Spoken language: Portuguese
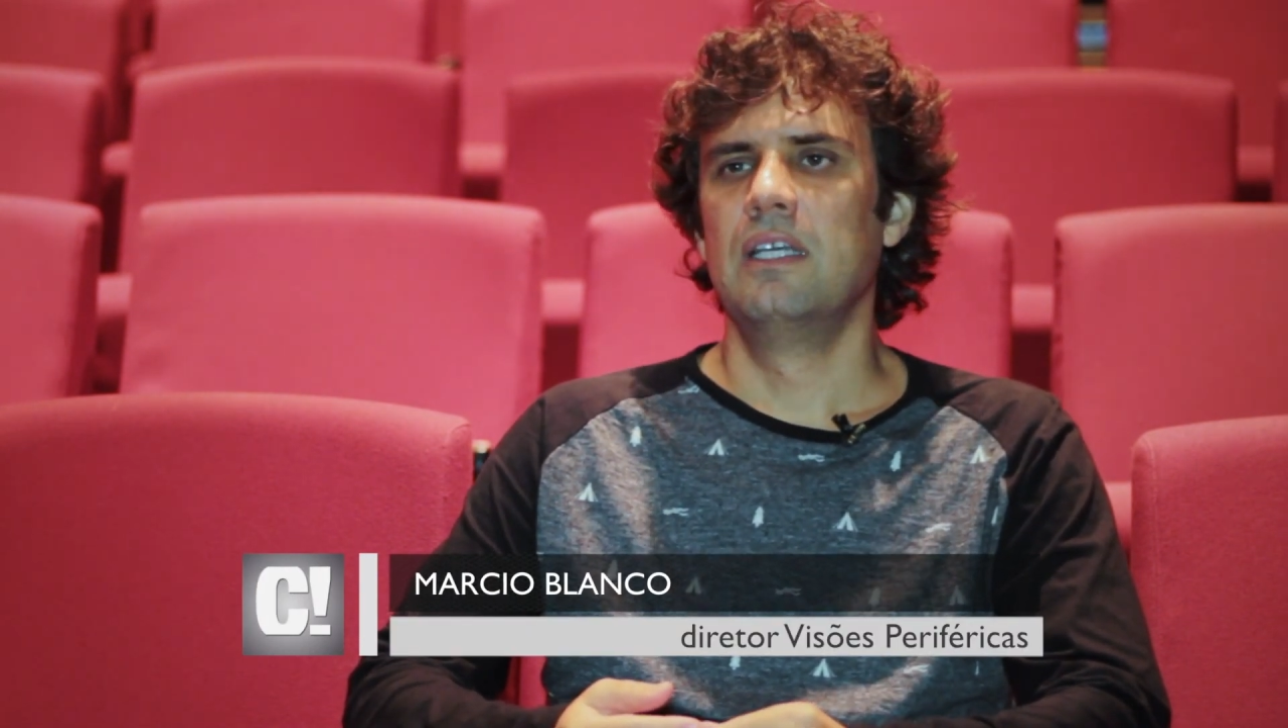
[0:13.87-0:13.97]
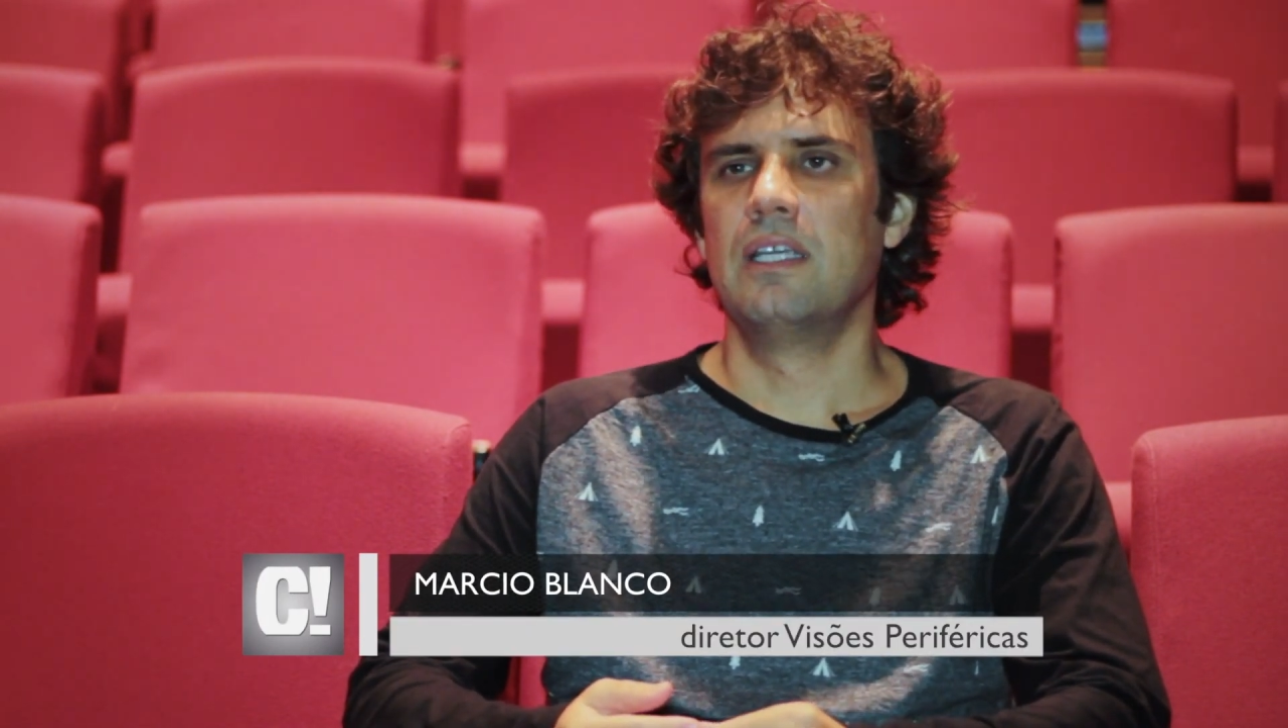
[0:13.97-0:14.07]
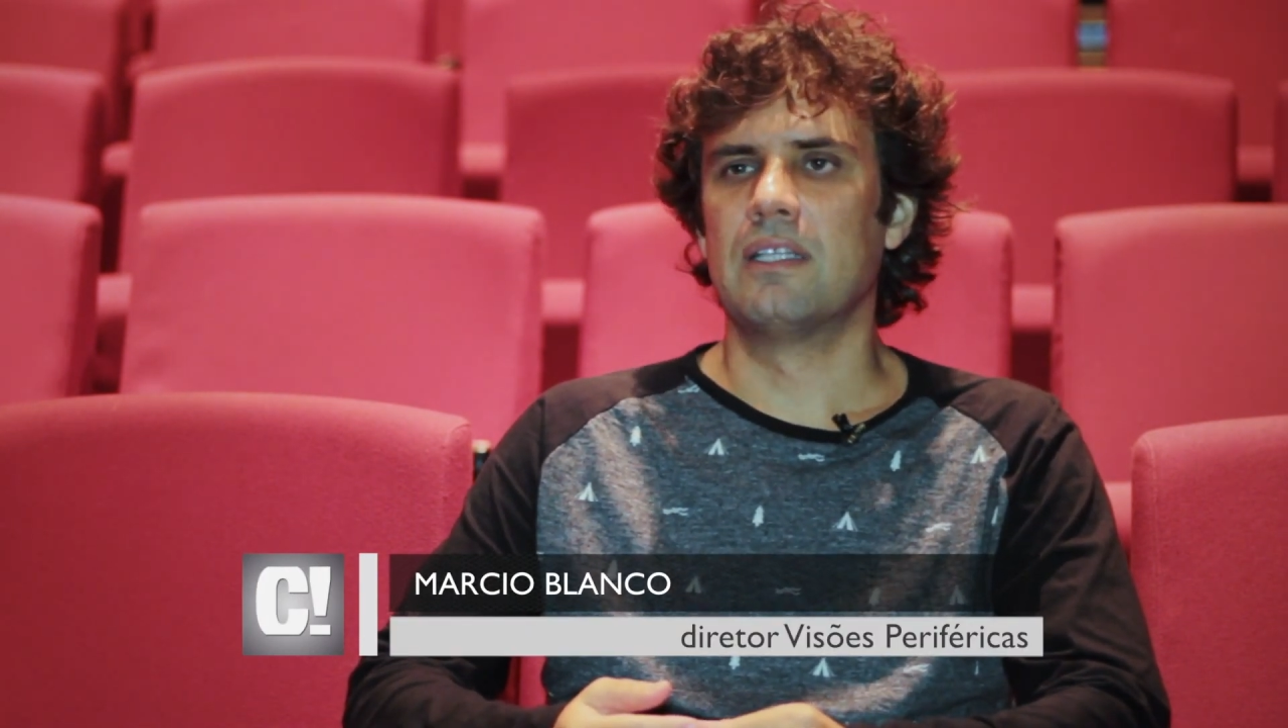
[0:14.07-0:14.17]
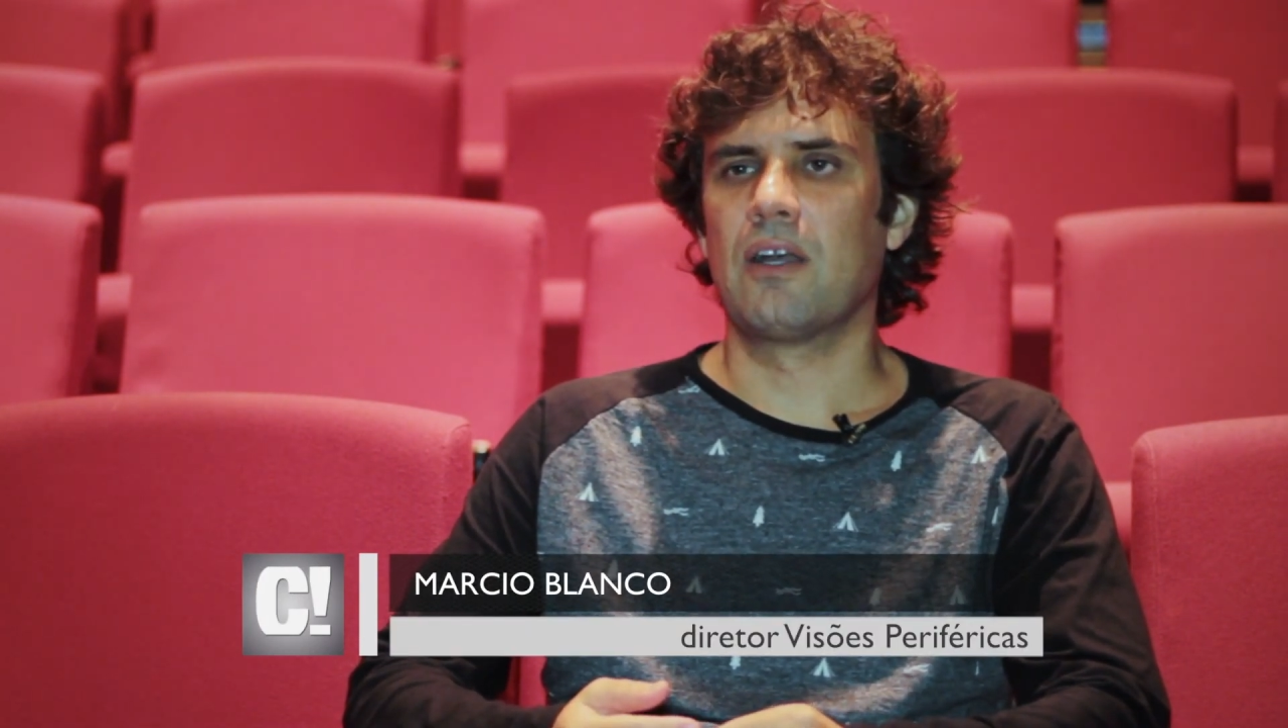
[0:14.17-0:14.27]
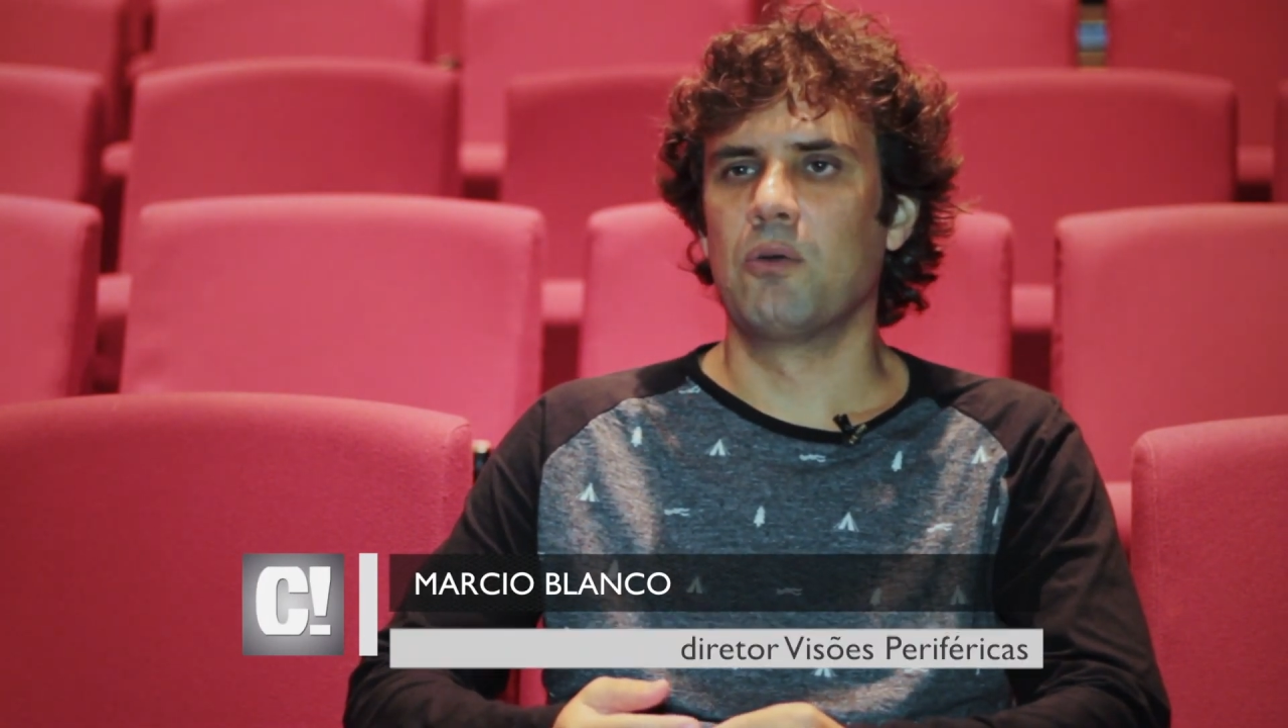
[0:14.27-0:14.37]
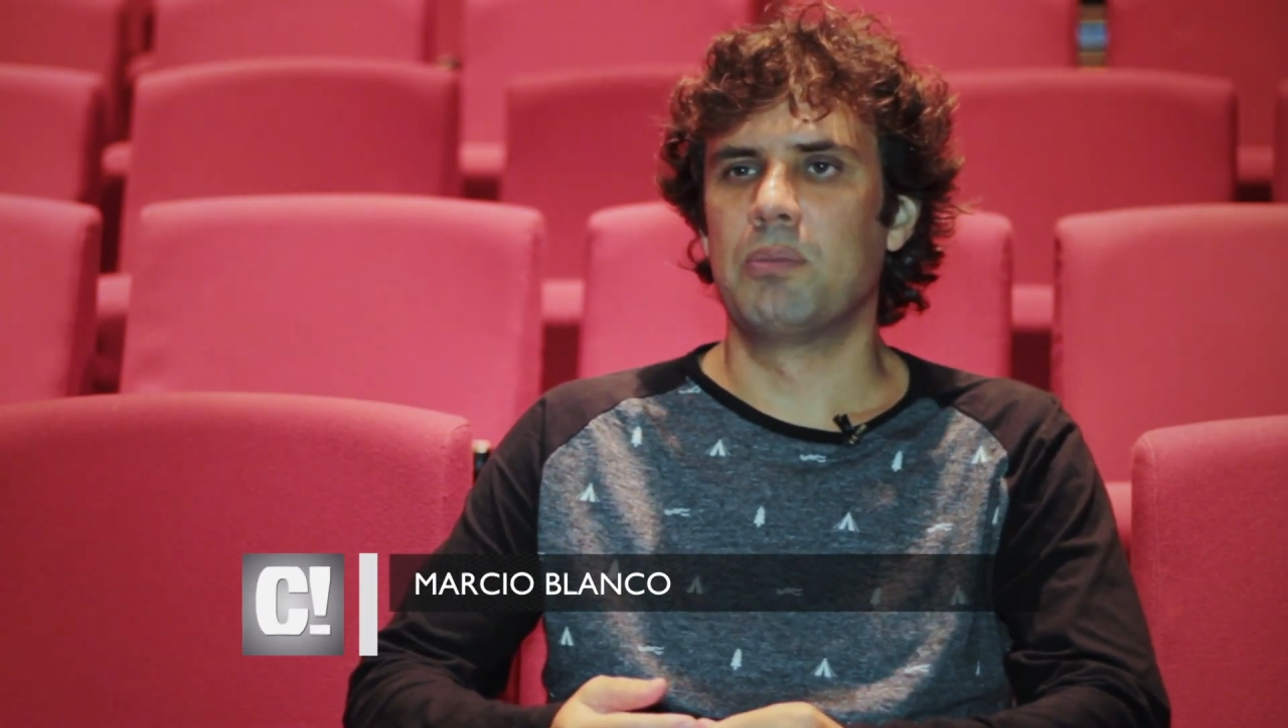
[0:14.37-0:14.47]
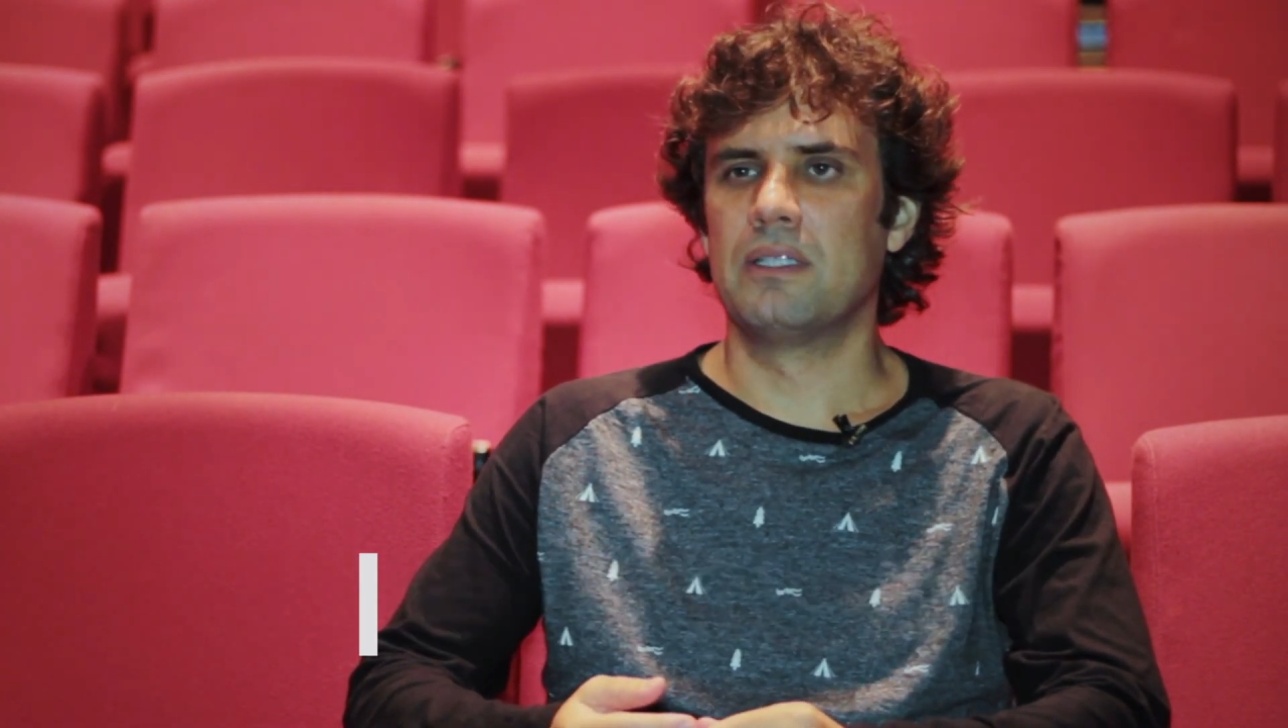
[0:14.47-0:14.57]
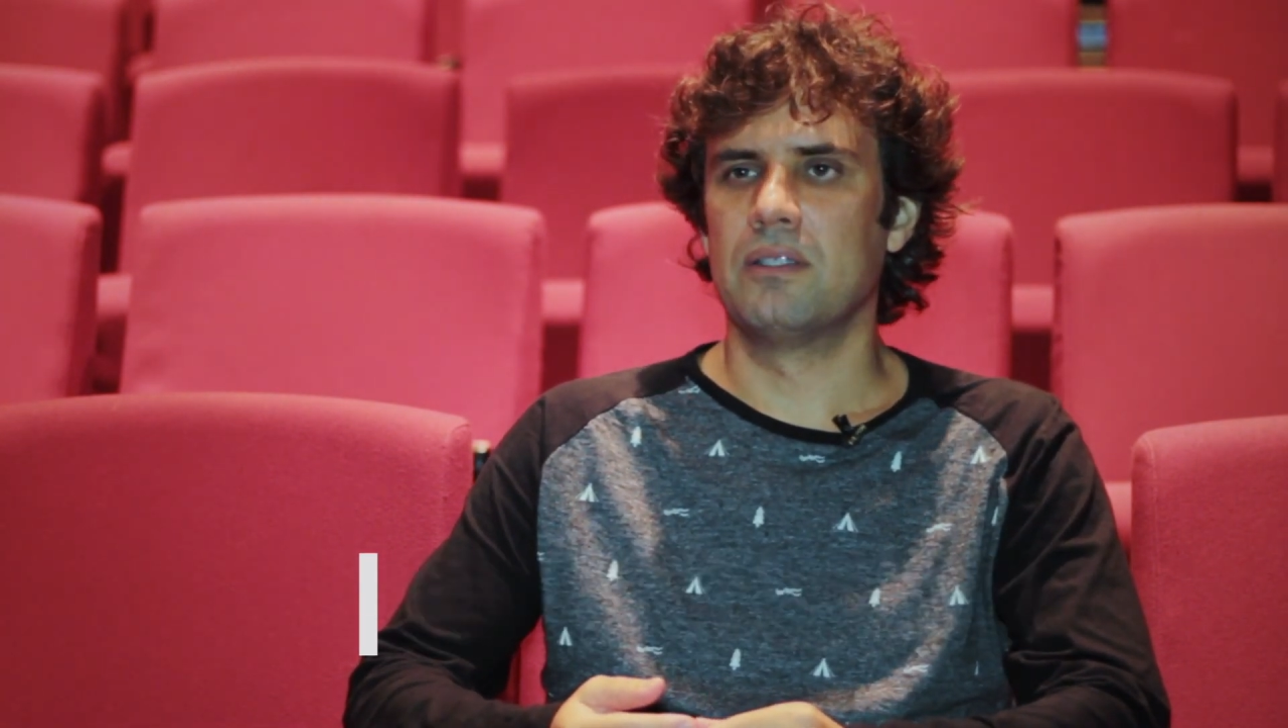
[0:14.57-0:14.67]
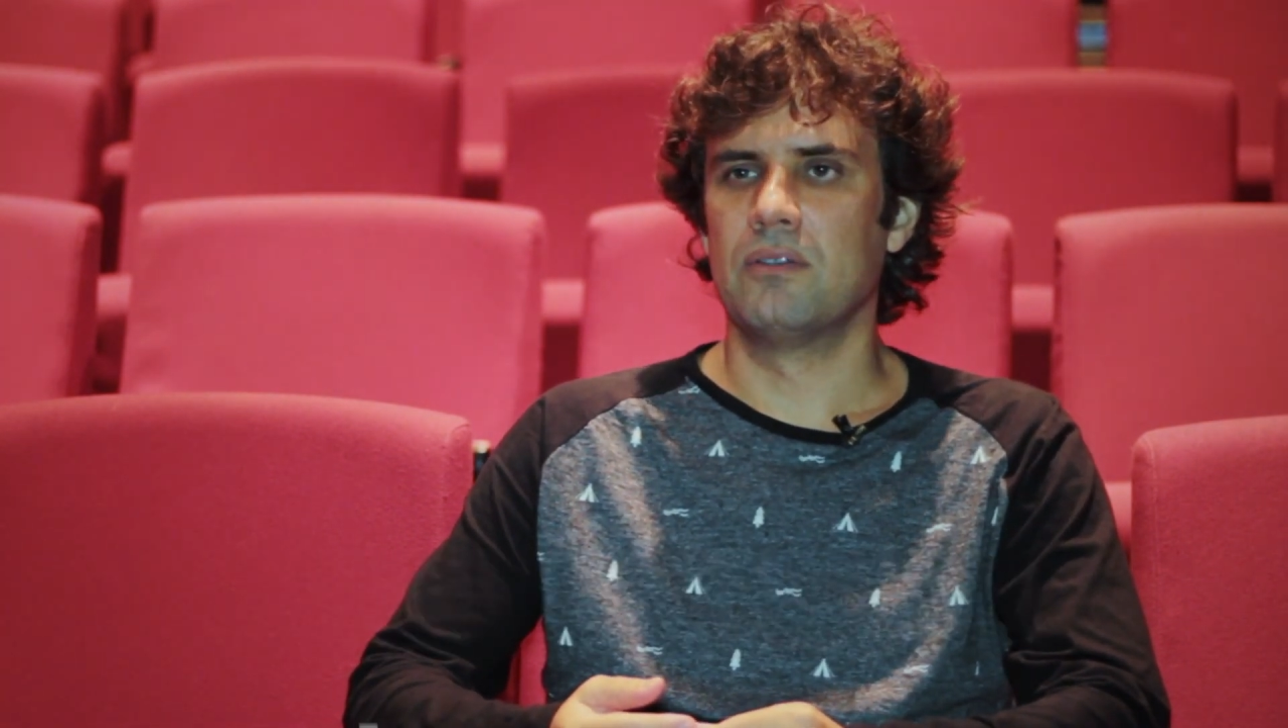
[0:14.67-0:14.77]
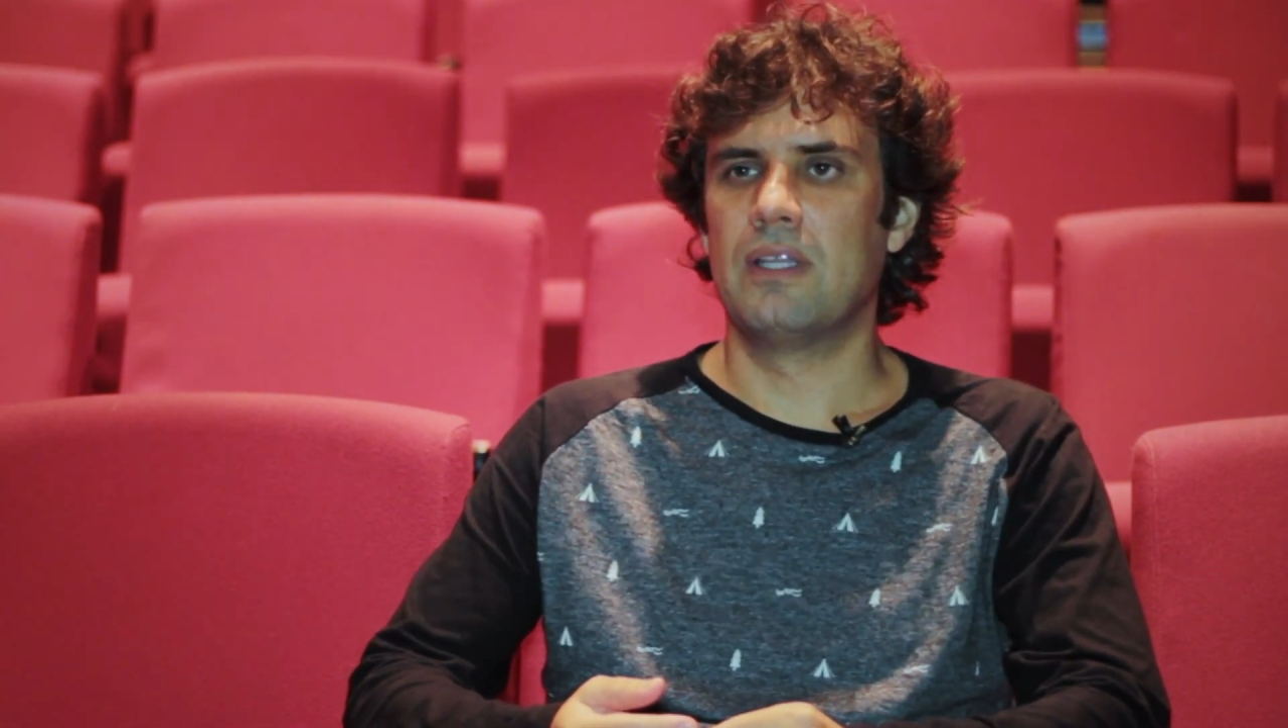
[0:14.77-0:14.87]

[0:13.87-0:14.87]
que está completando